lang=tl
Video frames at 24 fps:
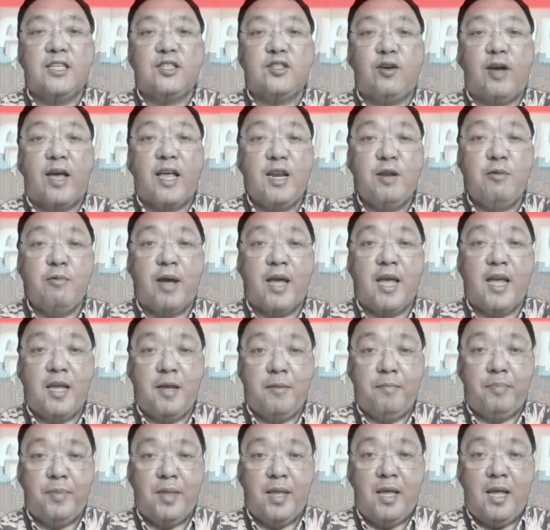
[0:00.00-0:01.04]
So
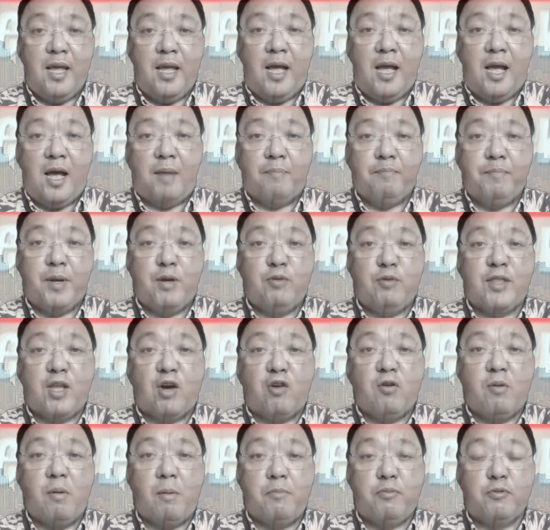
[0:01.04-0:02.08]
anyway, ang pinunta
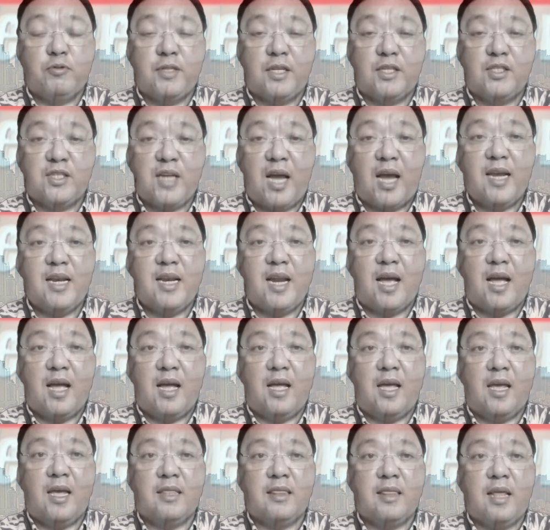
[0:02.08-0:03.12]
ko naman po sa
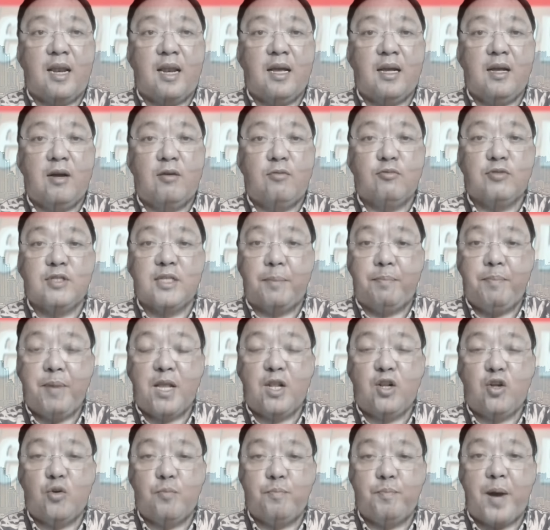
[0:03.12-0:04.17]
China ay talagang
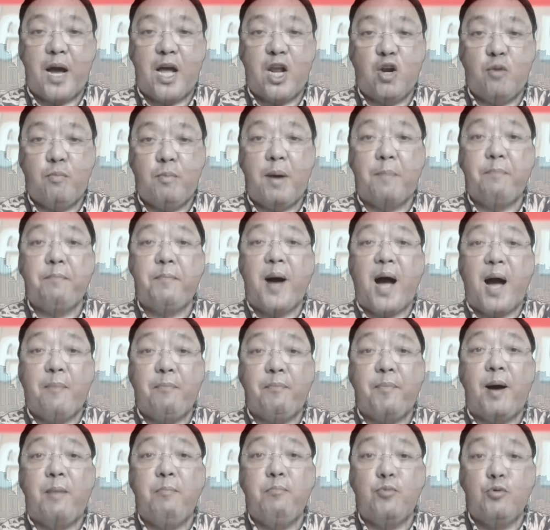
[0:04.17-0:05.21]
usapin kung paano
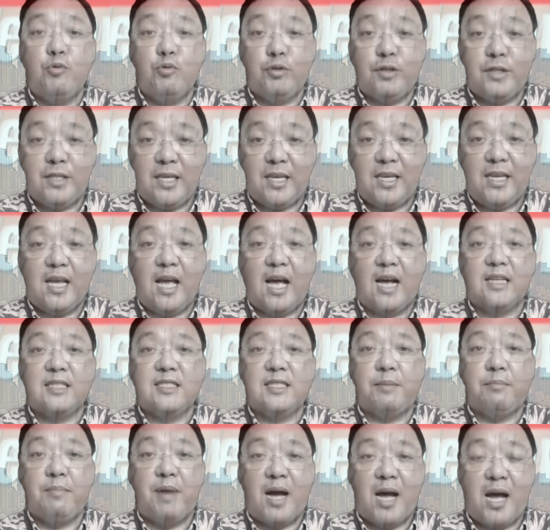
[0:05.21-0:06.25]
mapapabuti ang
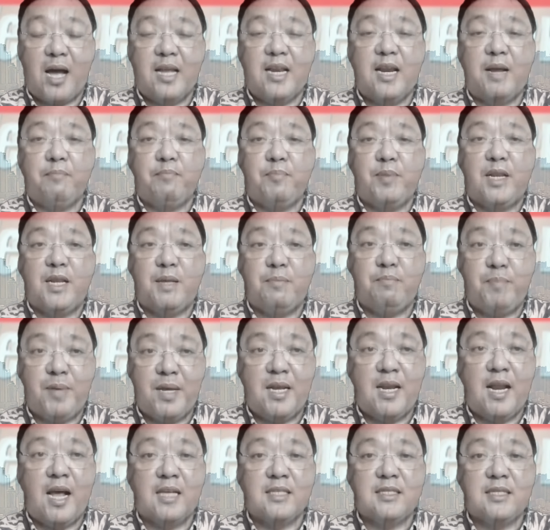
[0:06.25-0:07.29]
samahan ng
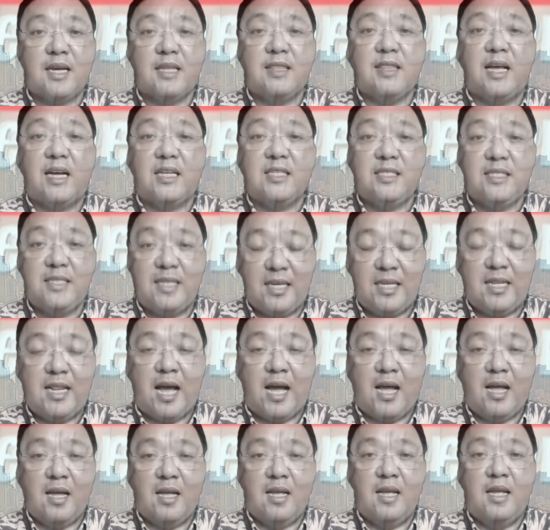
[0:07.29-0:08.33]
Pilipinas at ng
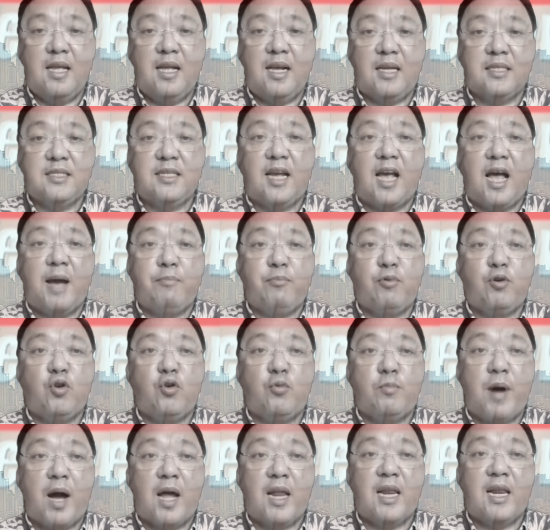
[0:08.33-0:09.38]
China kasi nga po
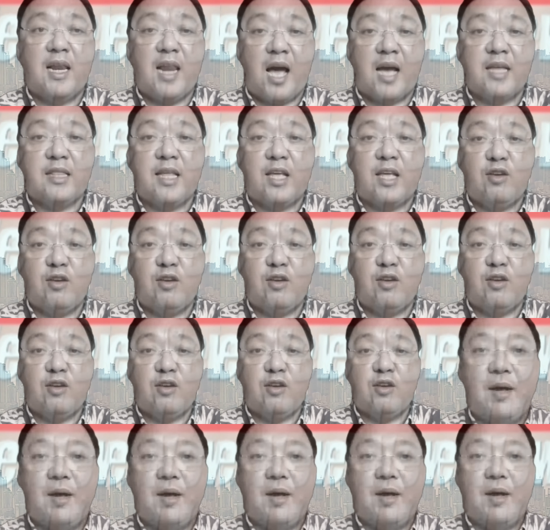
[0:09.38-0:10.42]
lumalala na yung
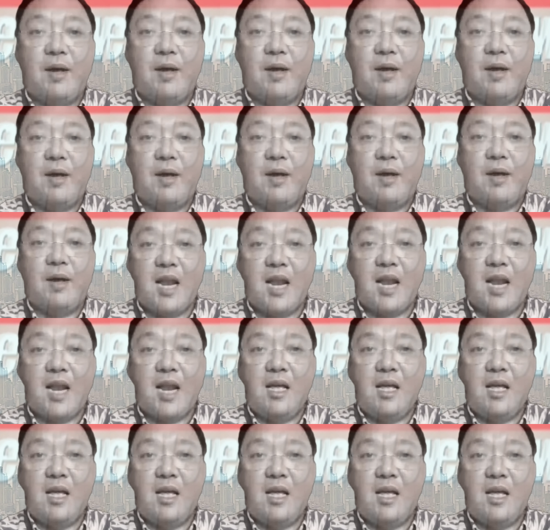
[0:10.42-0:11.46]
ay nasa China
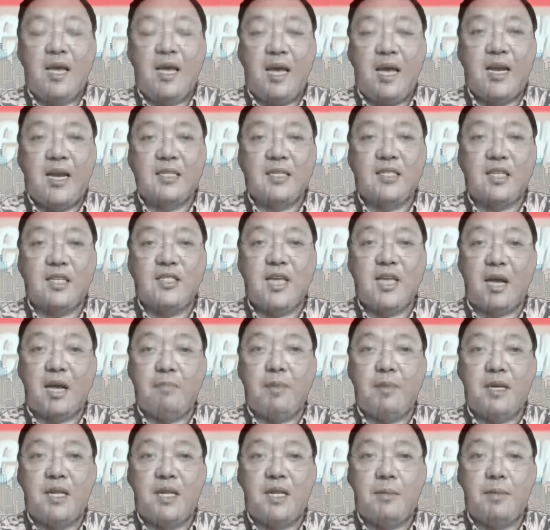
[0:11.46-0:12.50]
eh nasa
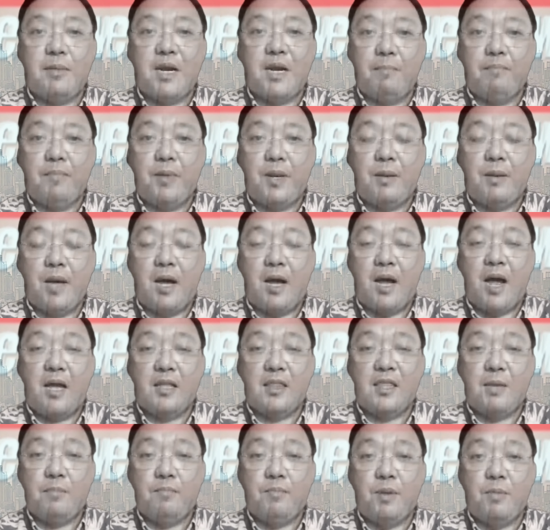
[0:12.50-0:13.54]
Germany naman ang, ang
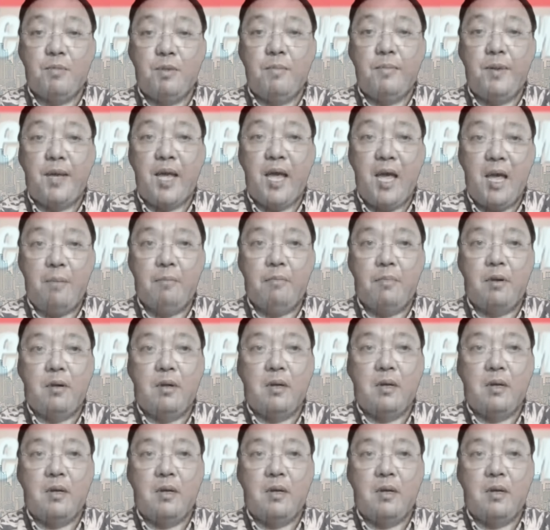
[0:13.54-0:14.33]
ating PBBM.